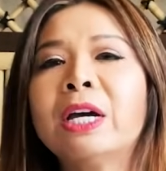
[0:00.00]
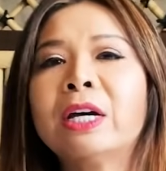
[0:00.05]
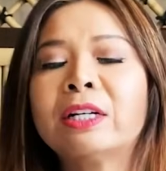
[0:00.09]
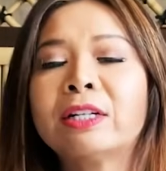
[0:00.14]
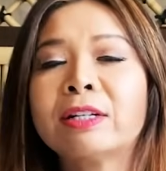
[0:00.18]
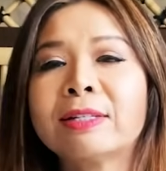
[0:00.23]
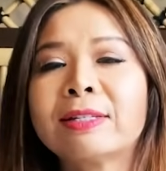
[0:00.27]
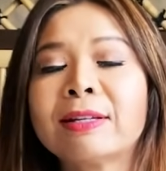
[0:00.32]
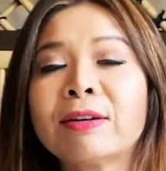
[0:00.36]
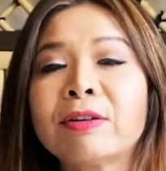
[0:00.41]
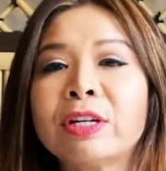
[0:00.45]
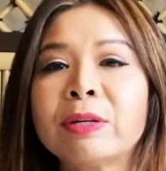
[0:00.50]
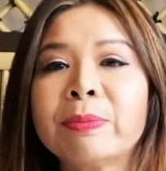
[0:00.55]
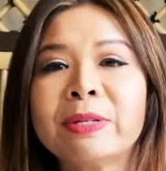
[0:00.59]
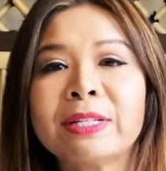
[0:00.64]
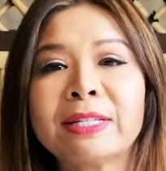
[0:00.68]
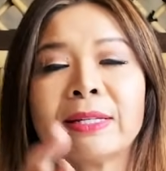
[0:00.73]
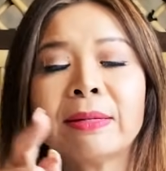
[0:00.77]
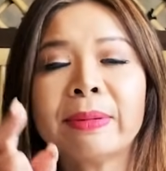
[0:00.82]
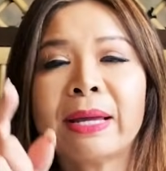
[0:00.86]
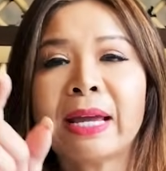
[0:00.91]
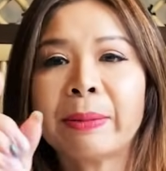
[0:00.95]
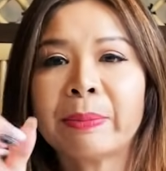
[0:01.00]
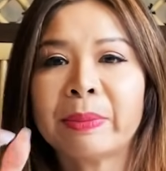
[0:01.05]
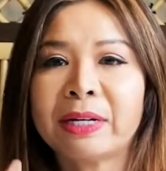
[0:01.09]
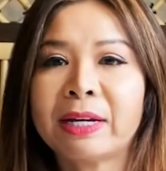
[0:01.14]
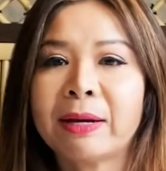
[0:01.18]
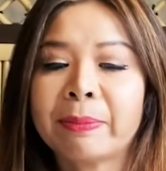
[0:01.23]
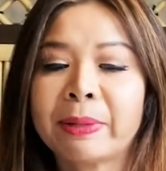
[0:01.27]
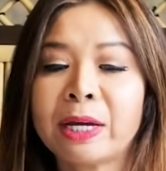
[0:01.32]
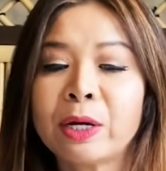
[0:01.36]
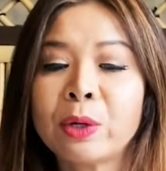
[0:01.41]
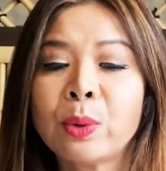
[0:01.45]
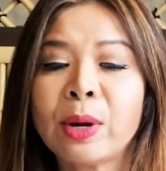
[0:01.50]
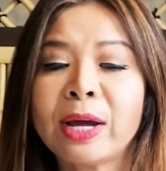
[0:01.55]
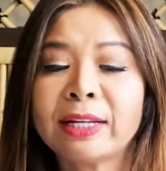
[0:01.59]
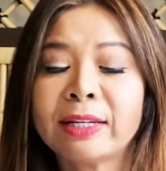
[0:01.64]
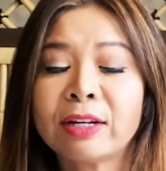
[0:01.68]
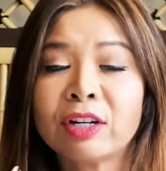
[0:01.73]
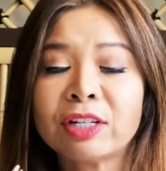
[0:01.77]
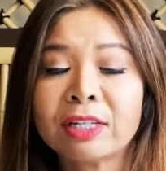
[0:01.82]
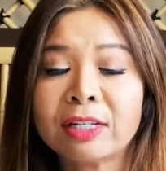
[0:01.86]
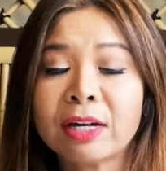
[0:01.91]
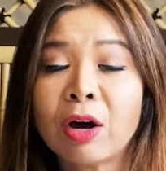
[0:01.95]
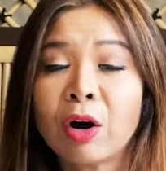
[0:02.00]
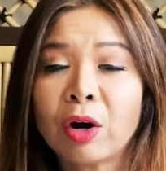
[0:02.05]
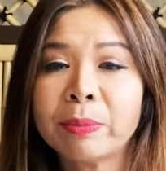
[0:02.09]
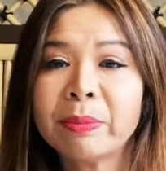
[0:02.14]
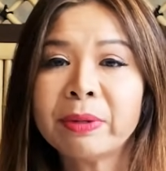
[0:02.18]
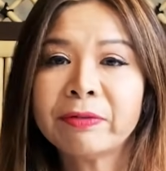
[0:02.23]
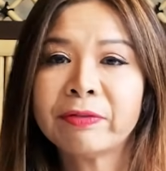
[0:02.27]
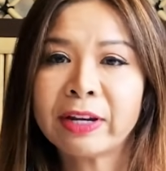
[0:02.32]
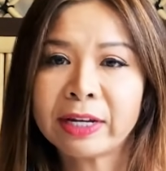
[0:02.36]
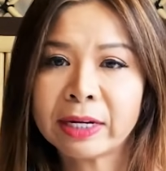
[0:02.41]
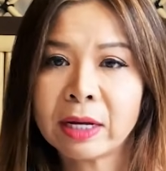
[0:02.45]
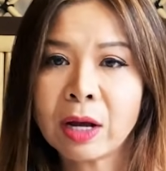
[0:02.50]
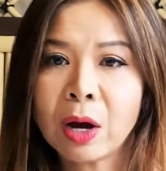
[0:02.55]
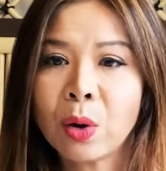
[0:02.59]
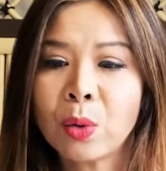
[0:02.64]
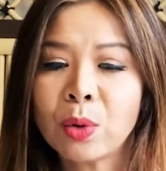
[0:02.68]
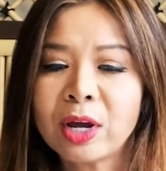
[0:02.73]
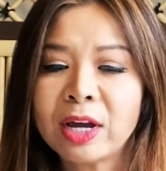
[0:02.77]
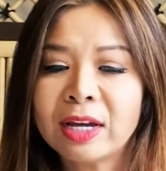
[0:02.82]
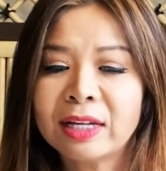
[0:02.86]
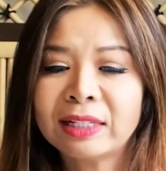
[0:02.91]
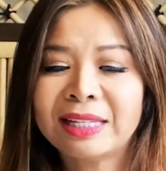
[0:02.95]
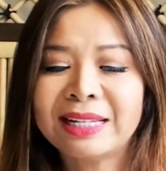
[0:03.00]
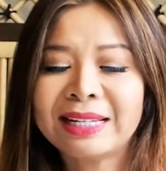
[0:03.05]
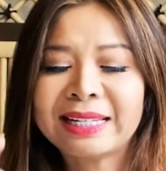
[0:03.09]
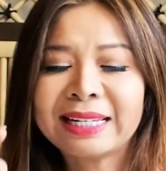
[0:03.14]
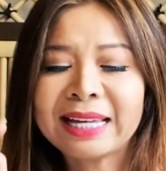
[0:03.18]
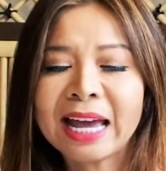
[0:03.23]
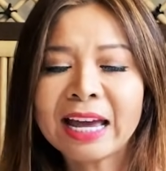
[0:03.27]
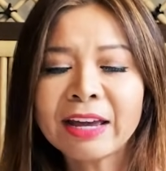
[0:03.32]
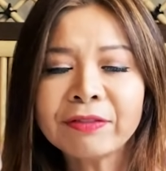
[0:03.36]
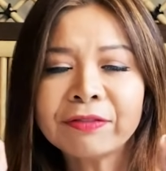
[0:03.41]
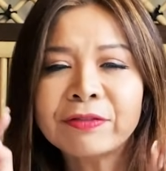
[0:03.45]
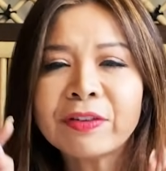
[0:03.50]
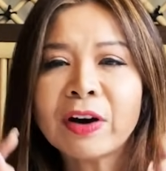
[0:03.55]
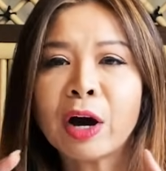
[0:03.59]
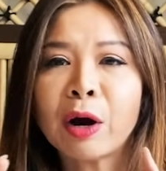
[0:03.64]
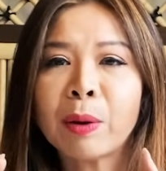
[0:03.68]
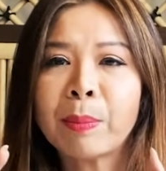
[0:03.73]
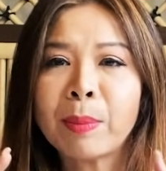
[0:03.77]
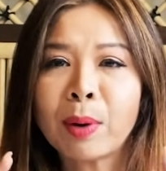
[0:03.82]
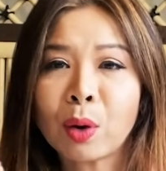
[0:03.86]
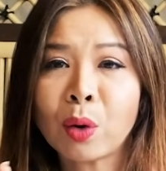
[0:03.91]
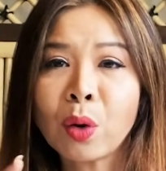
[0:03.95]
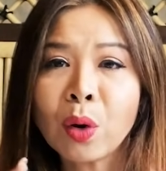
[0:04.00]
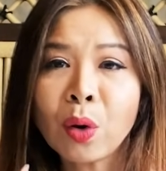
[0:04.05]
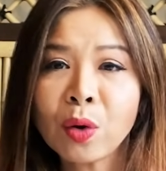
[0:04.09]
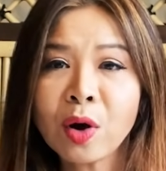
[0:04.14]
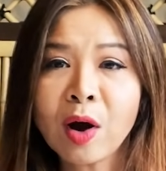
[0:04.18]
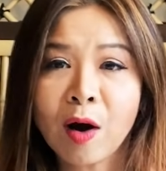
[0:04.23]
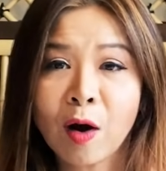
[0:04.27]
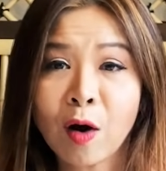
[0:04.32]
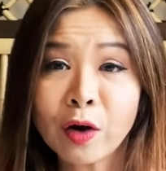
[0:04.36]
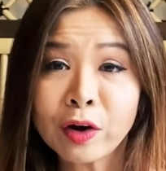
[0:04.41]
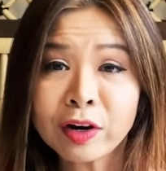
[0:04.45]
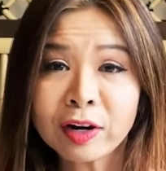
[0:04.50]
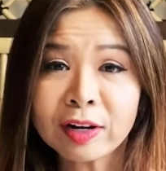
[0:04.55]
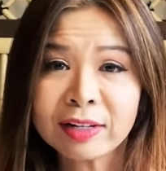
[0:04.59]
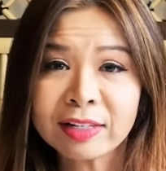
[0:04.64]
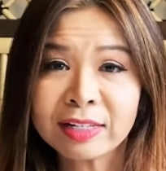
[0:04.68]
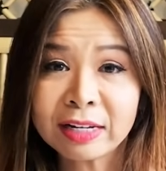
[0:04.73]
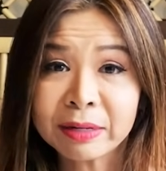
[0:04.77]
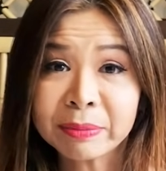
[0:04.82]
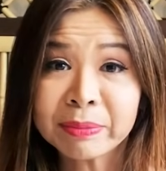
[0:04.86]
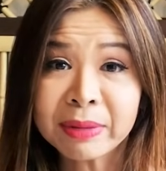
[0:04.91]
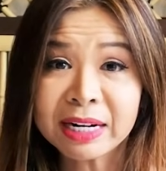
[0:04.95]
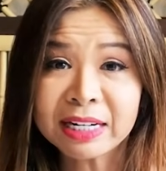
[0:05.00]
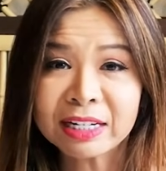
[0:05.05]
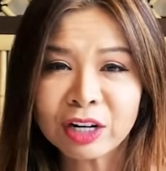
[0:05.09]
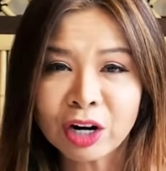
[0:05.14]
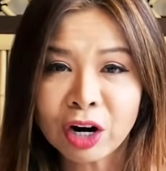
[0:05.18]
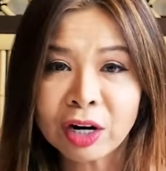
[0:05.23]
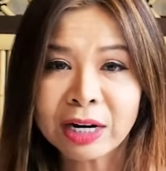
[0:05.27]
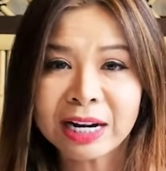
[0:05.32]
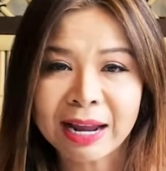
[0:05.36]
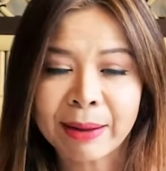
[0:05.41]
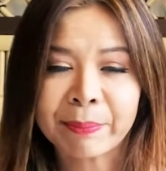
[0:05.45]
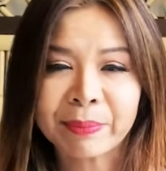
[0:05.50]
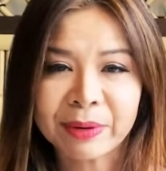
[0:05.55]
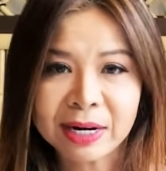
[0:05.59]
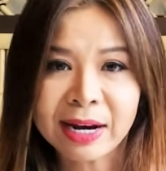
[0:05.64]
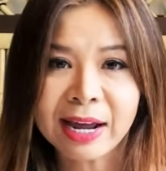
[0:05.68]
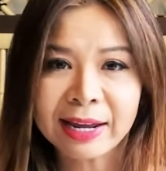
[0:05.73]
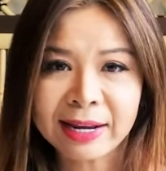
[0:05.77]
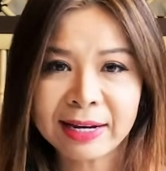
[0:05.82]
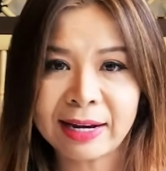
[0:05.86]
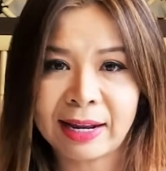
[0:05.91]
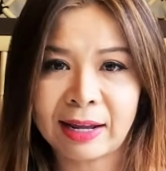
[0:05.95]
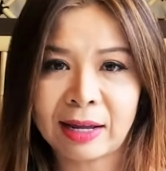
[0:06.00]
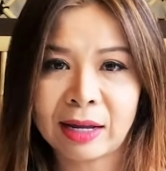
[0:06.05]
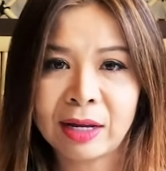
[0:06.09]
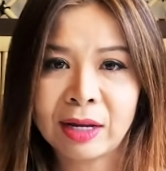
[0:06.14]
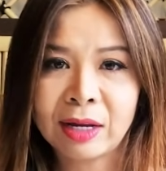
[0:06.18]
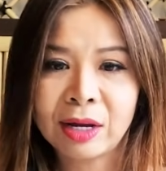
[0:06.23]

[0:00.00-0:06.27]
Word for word: Rồi sau khi mình xếp hàng mình gặp hải quan thì họ sẽ hỏi mình vài câu, thì cái phần mà cô hỏi đó chứng minh nó nằm ở đây nè.